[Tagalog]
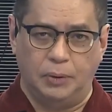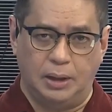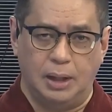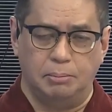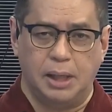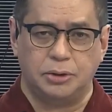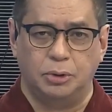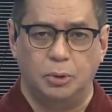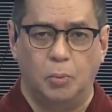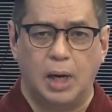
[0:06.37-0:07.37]
ni
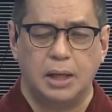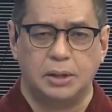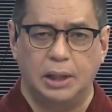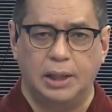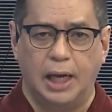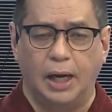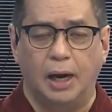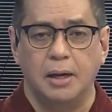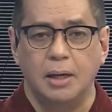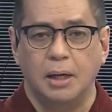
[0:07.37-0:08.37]
Ambassador Wang Xilian